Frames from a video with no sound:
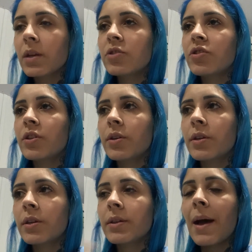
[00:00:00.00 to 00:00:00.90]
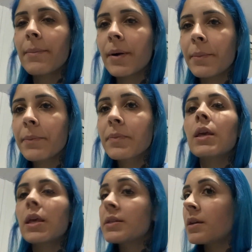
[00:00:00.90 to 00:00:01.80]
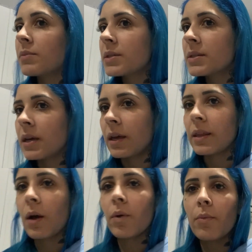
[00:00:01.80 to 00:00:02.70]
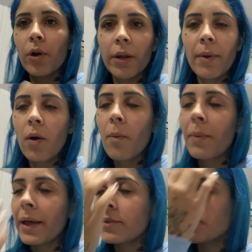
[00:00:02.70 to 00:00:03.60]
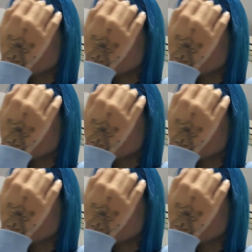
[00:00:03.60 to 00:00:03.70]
de da mama e exame de sangue, tá? Um hemograma completo.